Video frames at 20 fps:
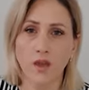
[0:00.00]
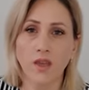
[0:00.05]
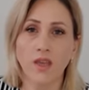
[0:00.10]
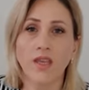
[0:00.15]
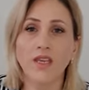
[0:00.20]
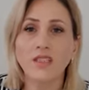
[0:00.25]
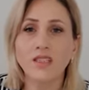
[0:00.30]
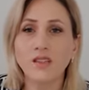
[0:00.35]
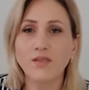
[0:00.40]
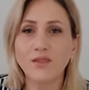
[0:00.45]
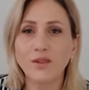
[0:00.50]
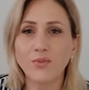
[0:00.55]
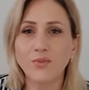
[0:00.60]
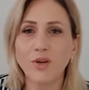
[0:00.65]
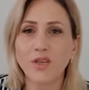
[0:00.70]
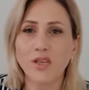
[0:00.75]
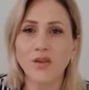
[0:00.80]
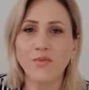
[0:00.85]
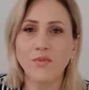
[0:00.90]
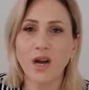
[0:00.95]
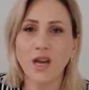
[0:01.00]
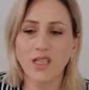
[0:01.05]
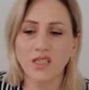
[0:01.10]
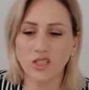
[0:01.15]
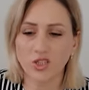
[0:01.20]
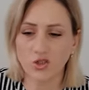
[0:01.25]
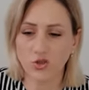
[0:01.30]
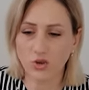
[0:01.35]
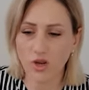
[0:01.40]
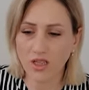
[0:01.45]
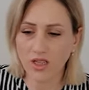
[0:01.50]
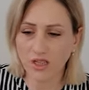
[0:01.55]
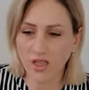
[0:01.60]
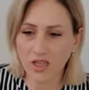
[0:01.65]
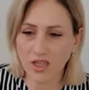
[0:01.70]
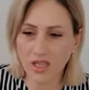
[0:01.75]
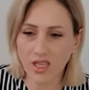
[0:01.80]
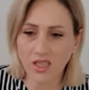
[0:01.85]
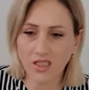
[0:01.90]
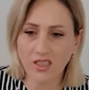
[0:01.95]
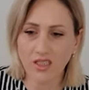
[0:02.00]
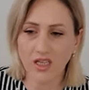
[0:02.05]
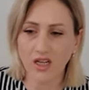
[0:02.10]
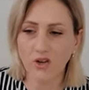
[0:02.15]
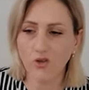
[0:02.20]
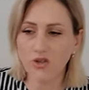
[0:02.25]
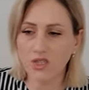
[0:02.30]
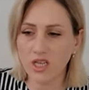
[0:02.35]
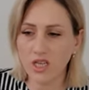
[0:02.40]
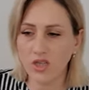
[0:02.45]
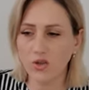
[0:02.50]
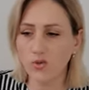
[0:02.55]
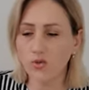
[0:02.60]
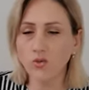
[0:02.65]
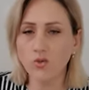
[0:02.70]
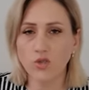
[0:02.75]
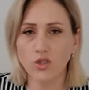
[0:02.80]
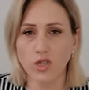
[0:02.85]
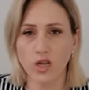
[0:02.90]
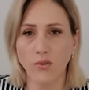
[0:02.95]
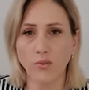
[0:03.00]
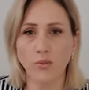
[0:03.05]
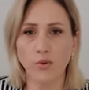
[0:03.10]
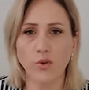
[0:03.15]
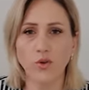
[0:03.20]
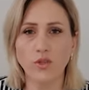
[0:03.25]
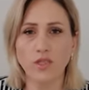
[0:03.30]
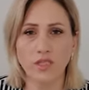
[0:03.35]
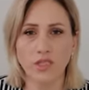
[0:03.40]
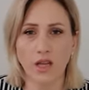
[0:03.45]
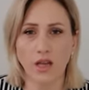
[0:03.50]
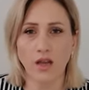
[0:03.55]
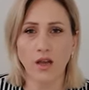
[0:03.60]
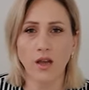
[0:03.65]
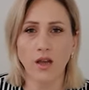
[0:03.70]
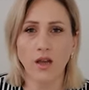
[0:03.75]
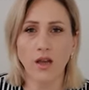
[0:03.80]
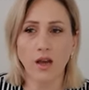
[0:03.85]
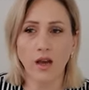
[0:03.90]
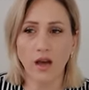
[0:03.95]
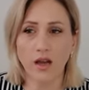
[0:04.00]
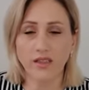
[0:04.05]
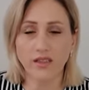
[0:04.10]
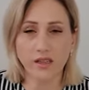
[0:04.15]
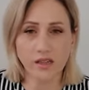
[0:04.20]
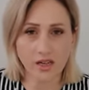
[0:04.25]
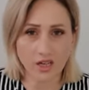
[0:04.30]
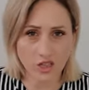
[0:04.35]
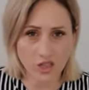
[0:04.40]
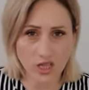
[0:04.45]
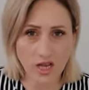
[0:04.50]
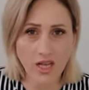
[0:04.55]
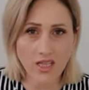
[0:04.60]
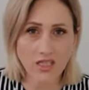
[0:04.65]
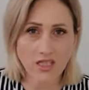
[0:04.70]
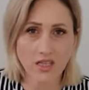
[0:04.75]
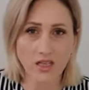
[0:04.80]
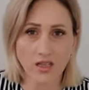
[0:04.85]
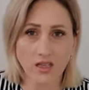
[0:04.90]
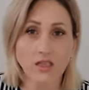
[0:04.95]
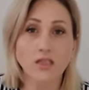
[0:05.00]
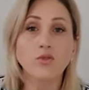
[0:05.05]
Если вы понимаете, что от каких-то людей нужно просто отграждаться,